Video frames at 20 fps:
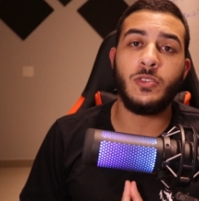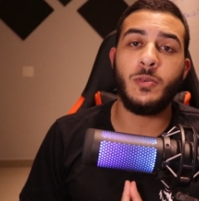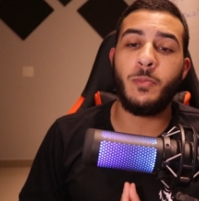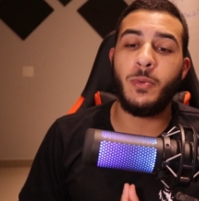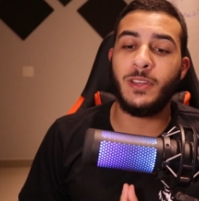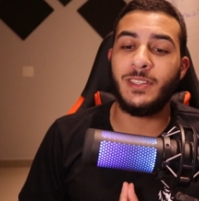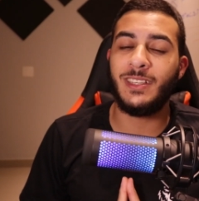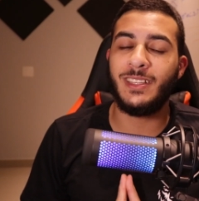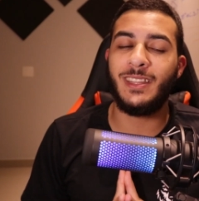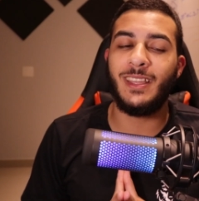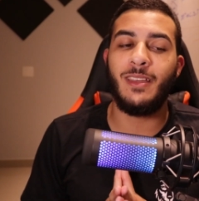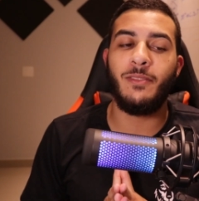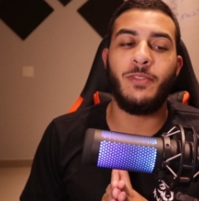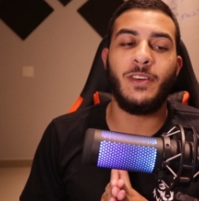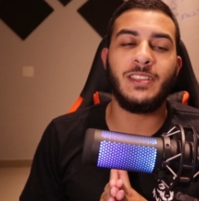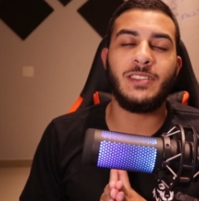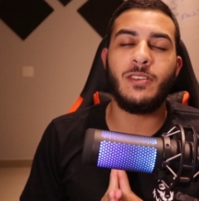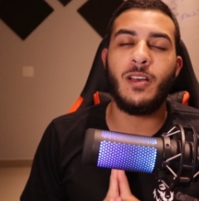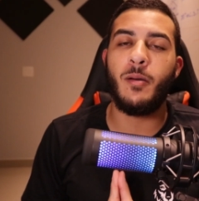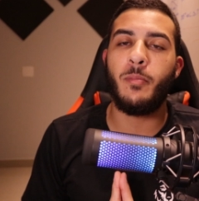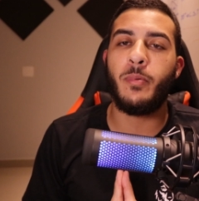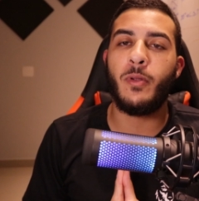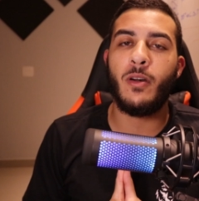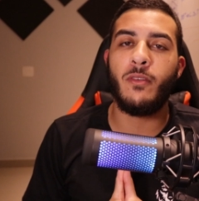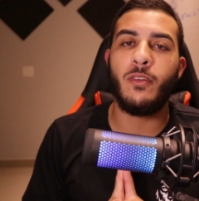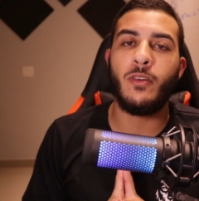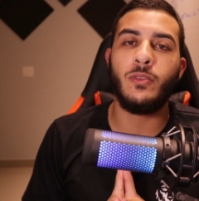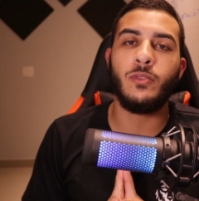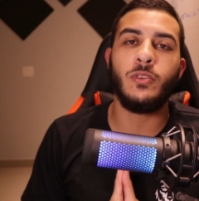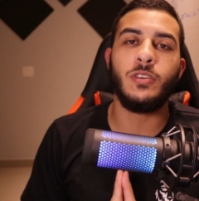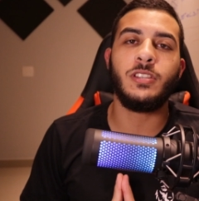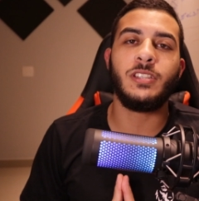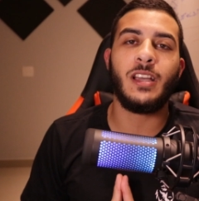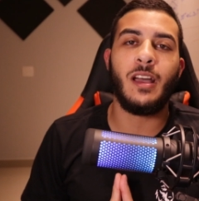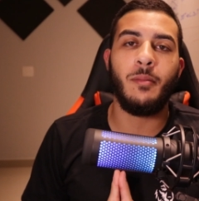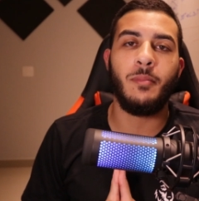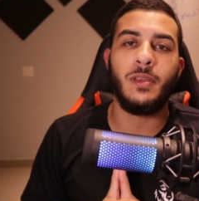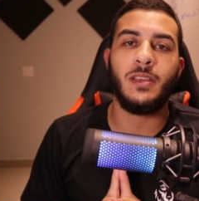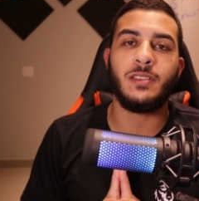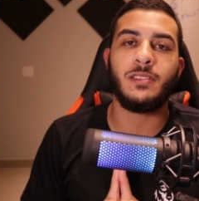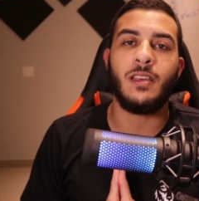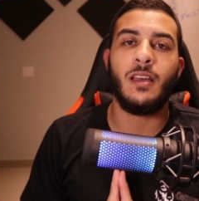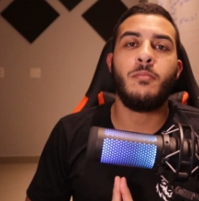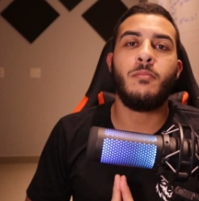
Eu posso até fazer uma prova com dor de cabeça.